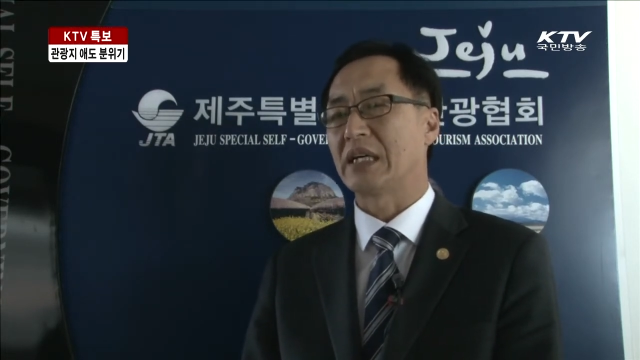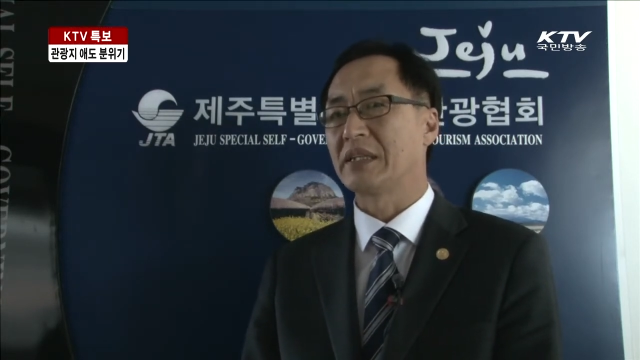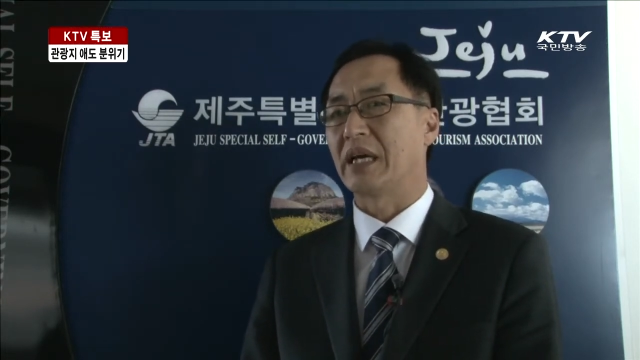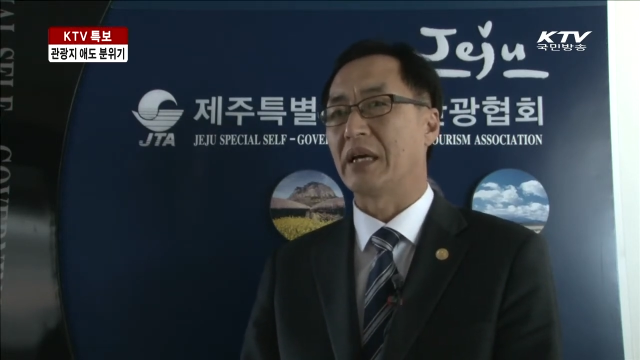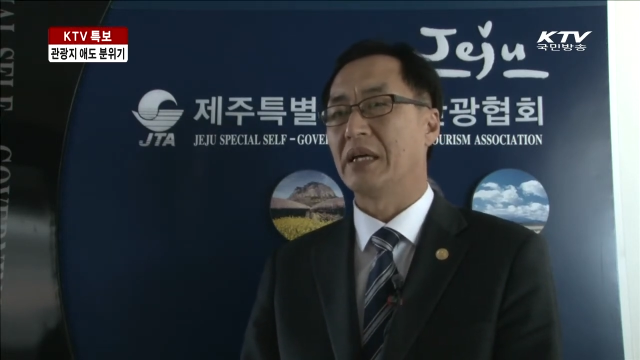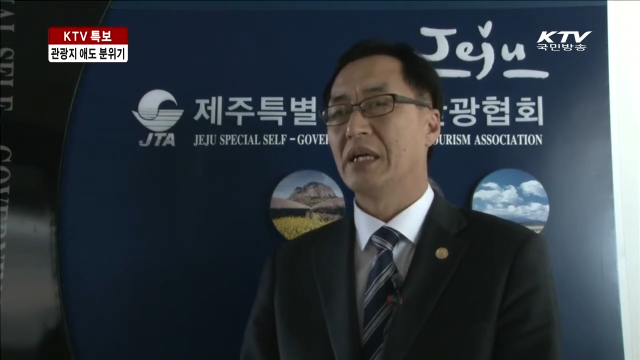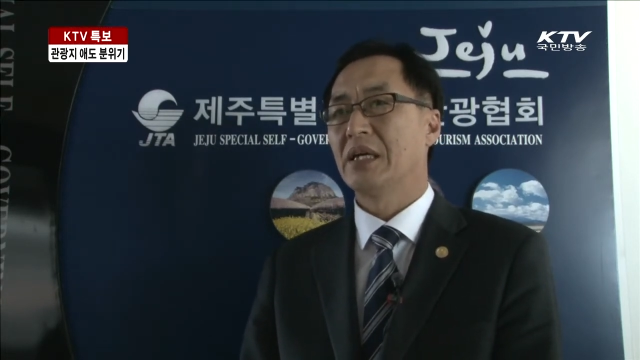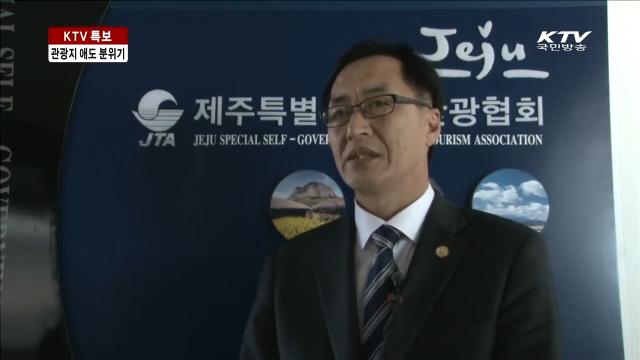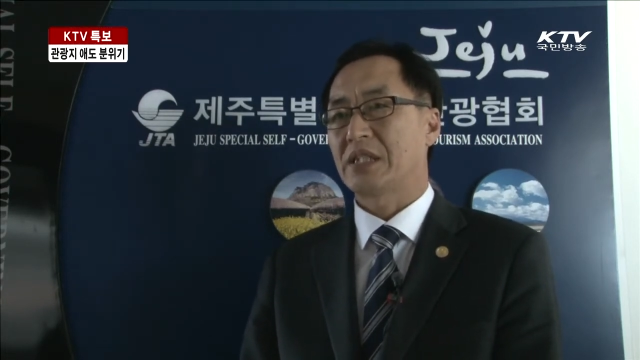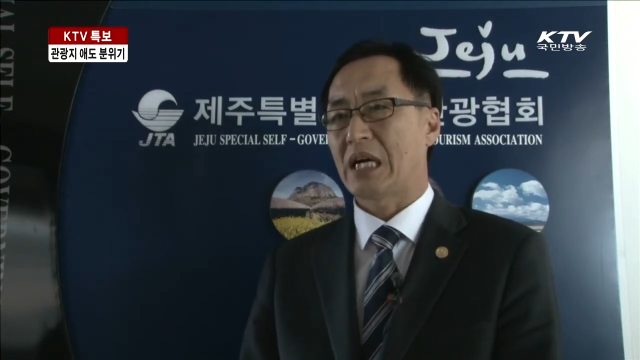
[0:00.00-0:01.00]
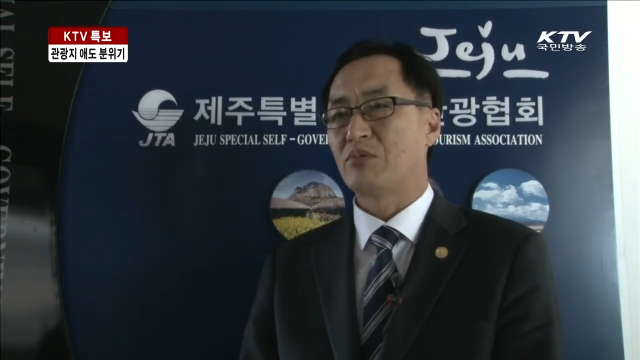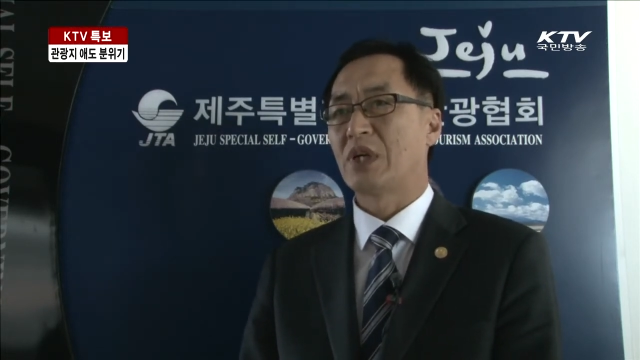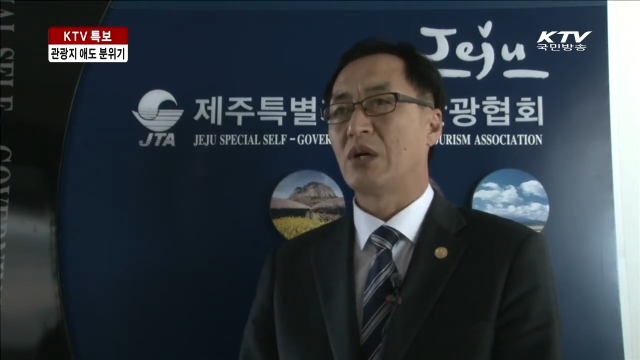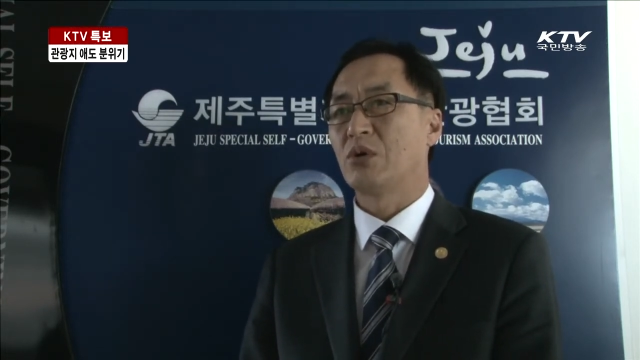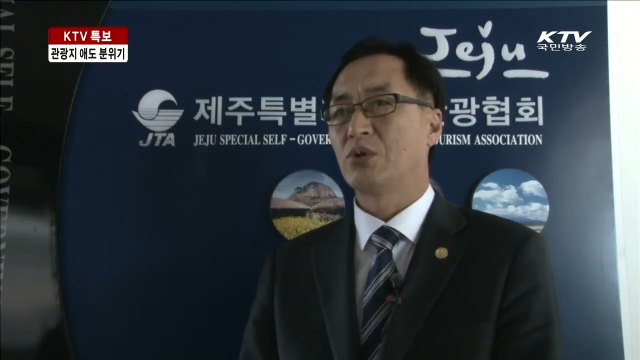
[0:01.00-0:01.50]
다르게
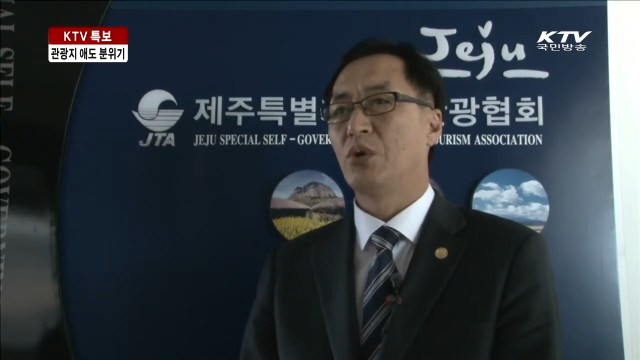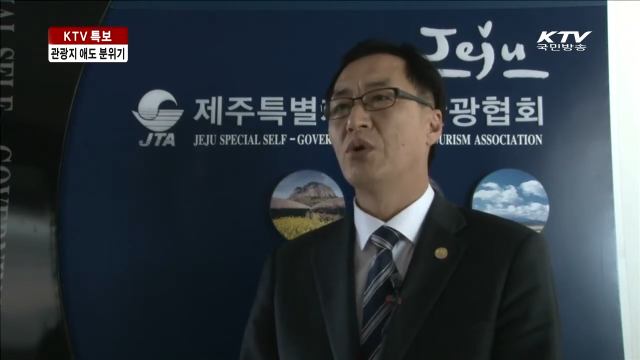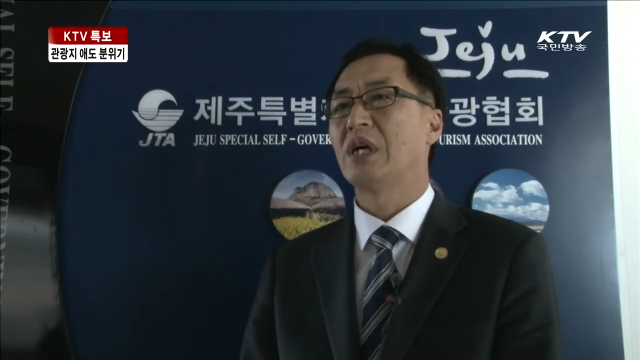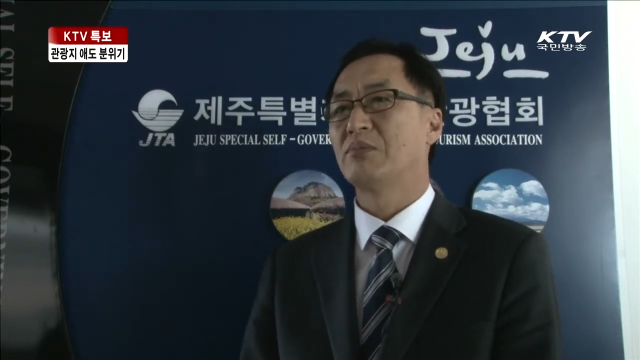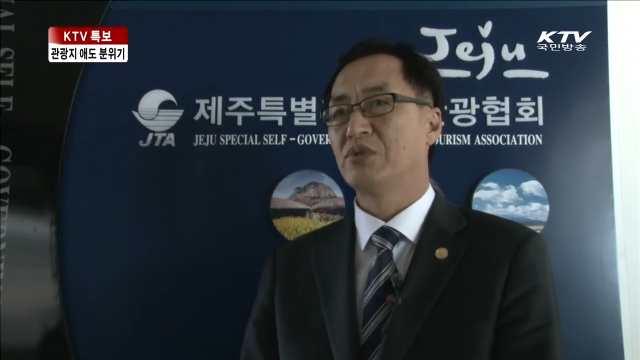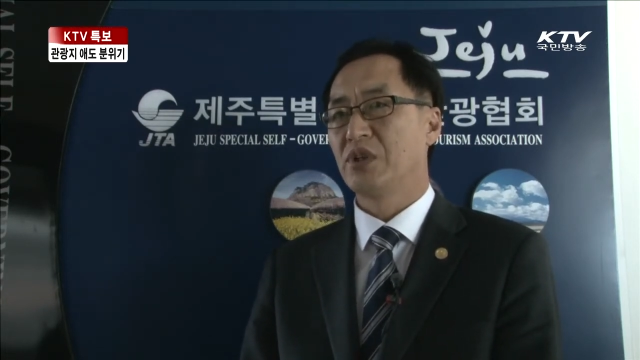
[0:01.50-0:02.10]
차분하고 조용한